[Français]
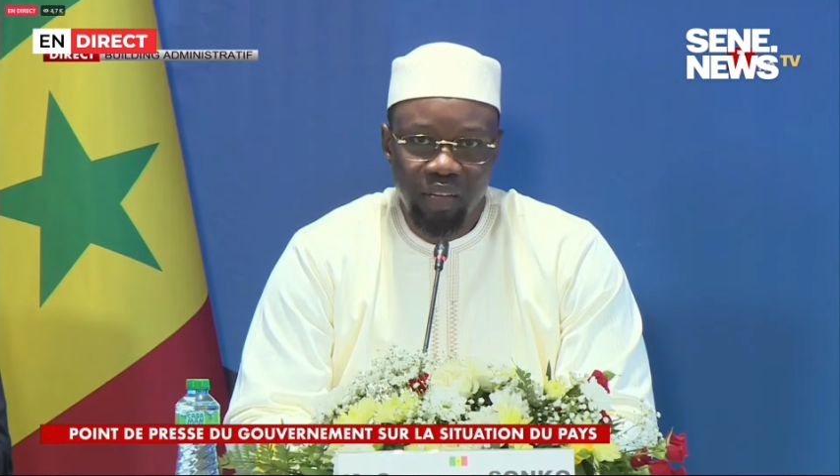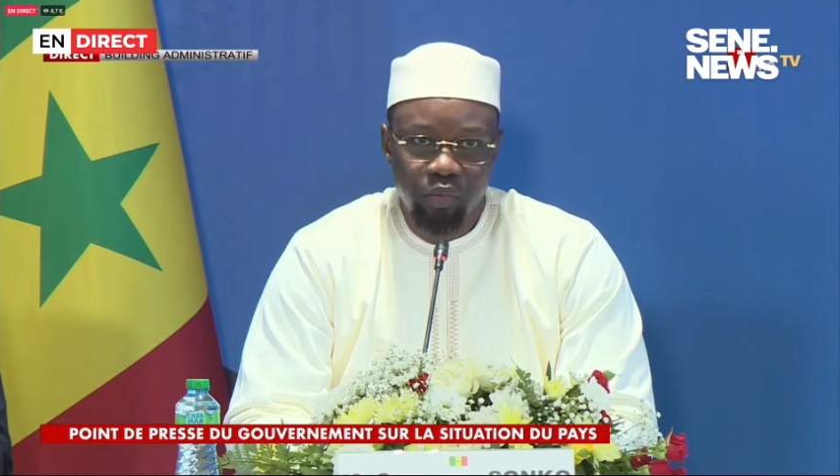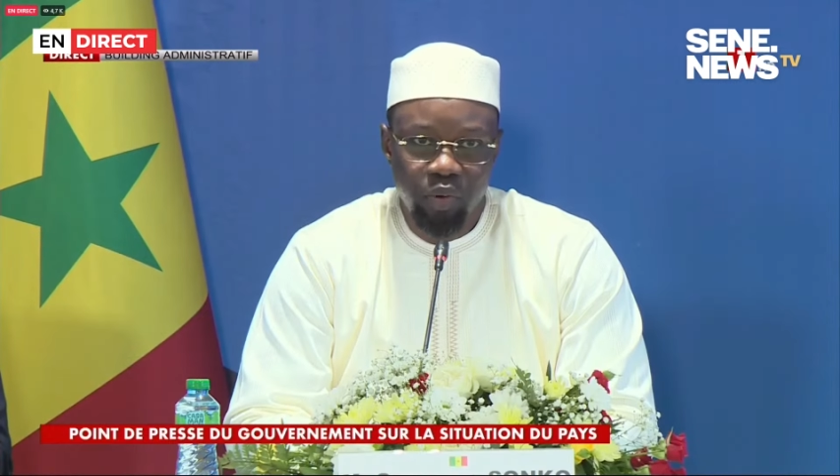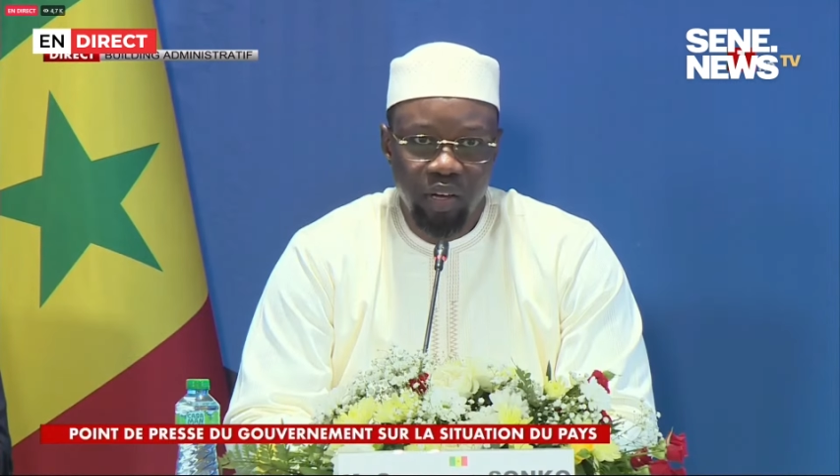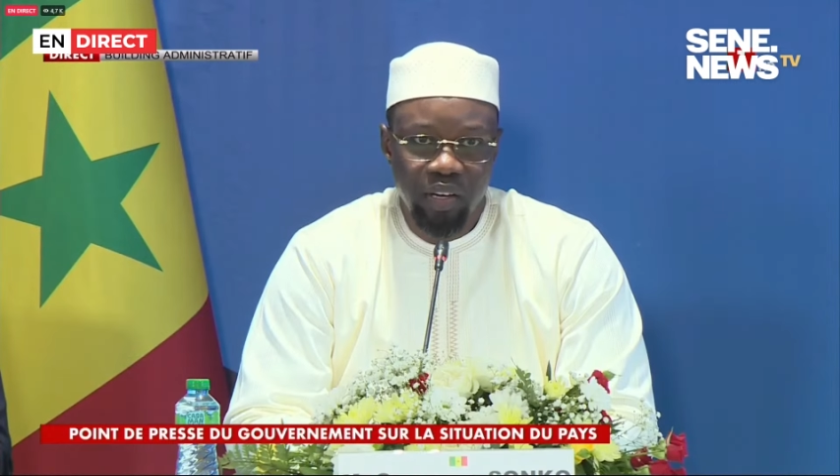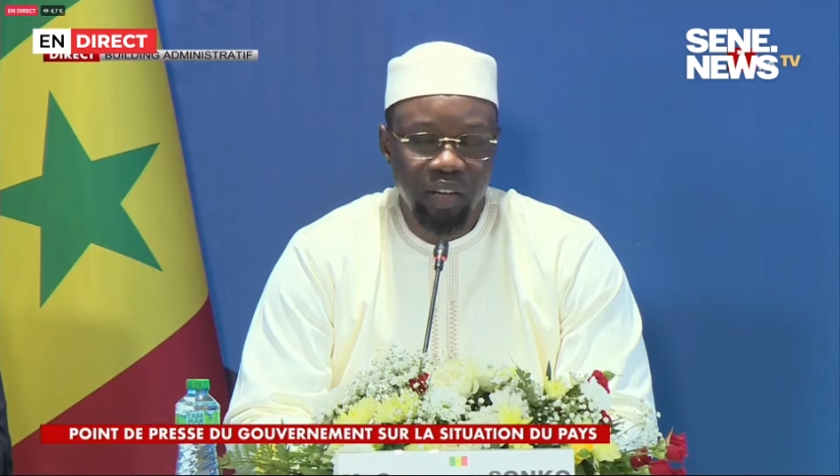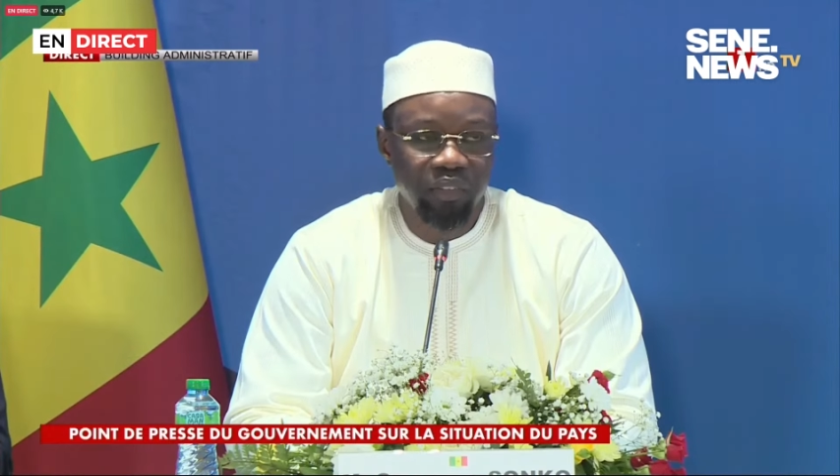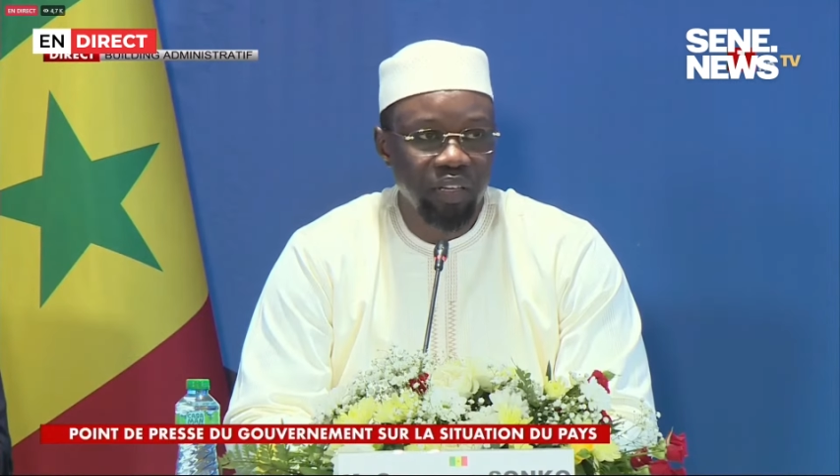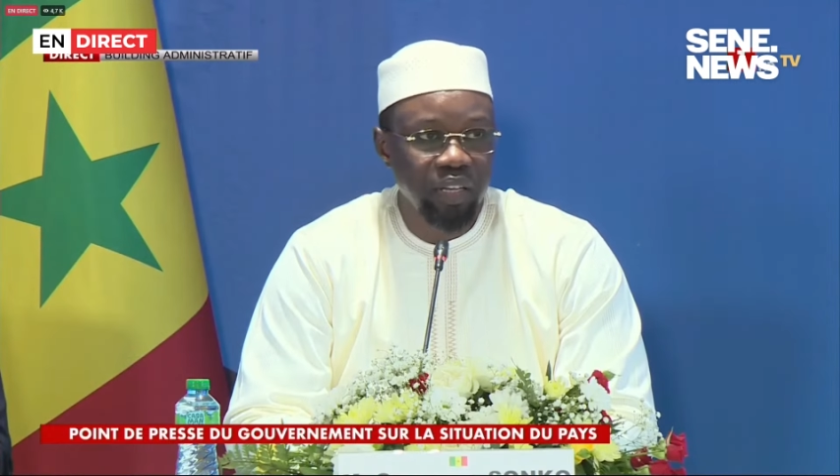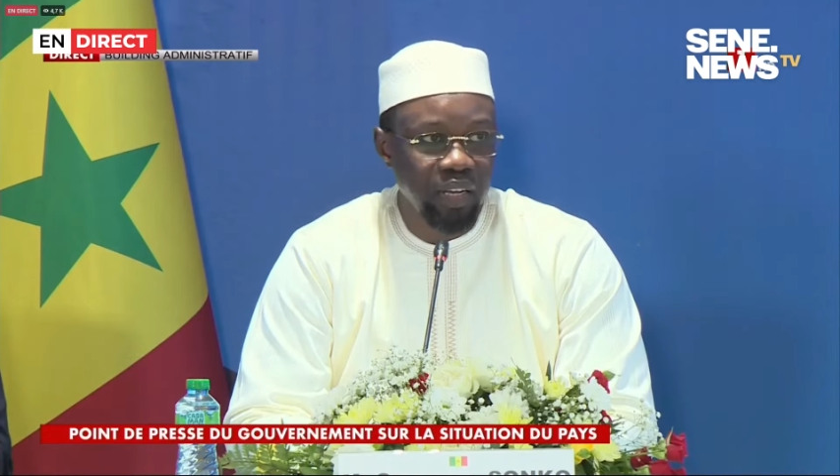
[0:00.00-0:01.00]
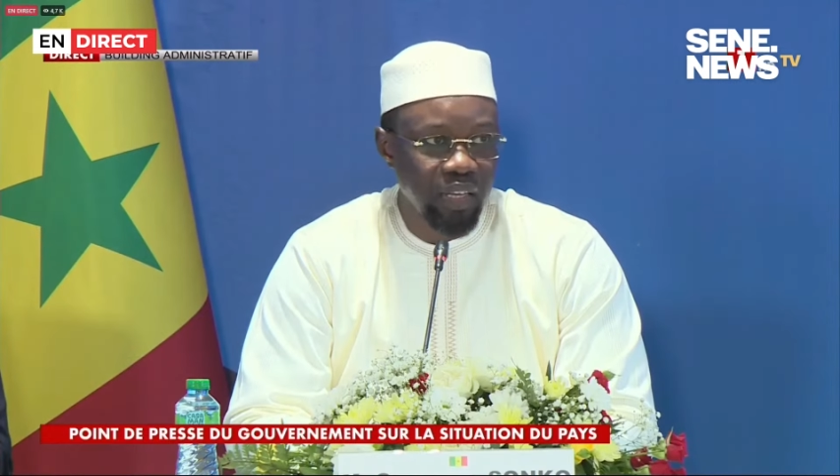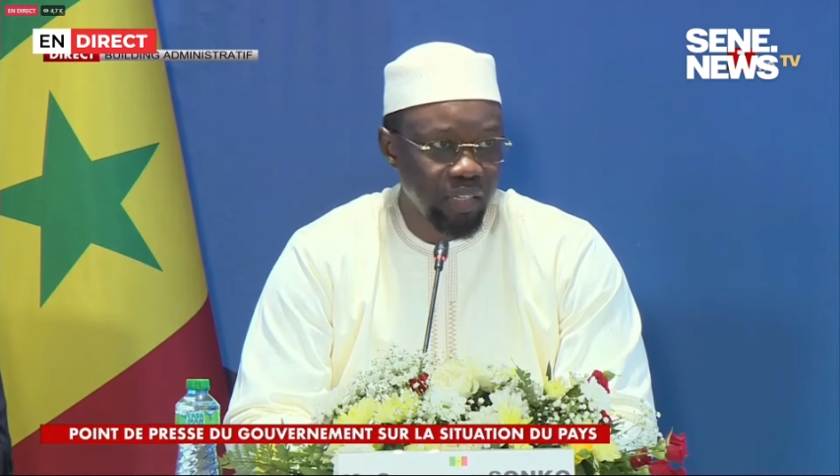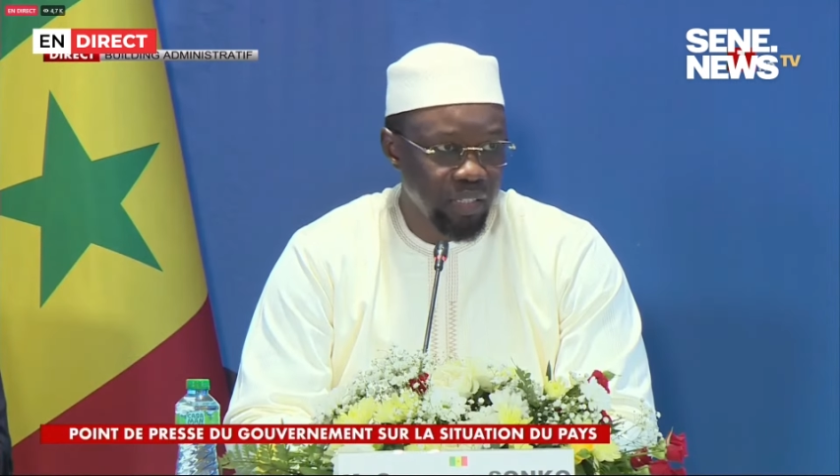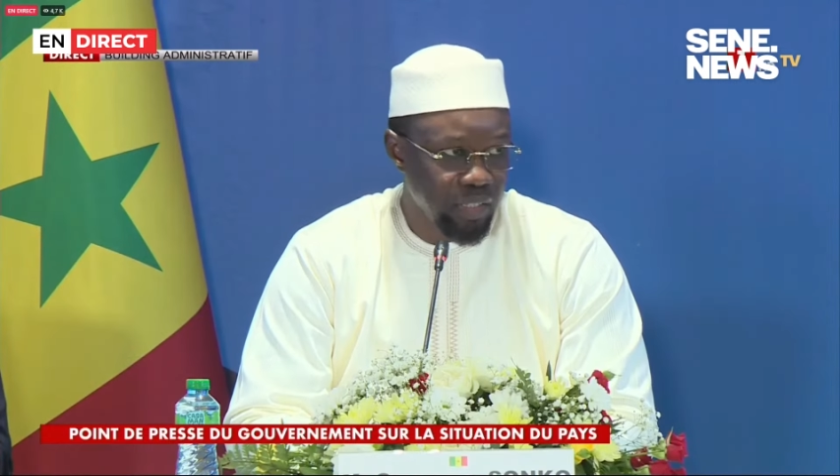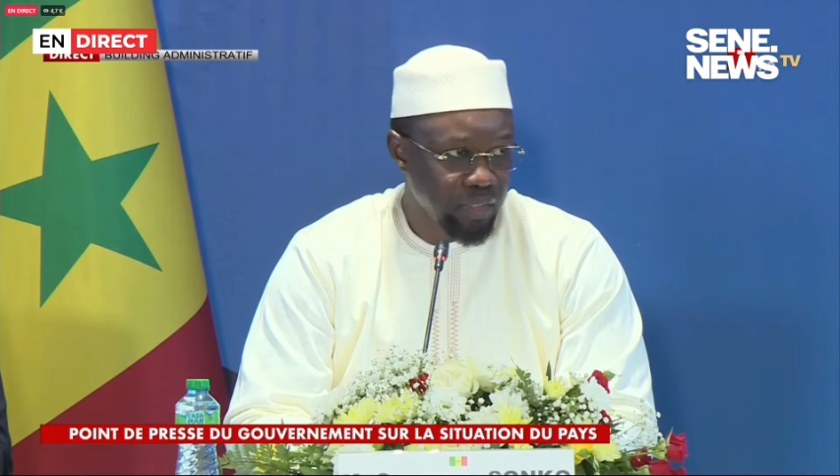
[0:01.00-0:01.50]
voir avec la
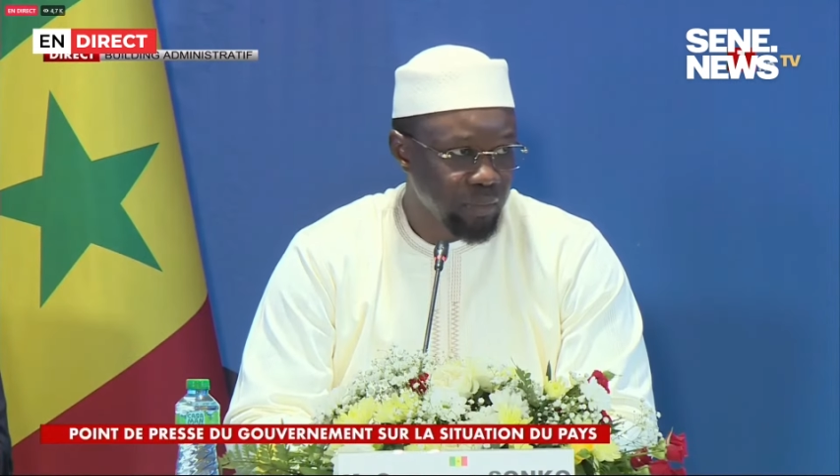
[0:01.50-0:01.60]
réalité.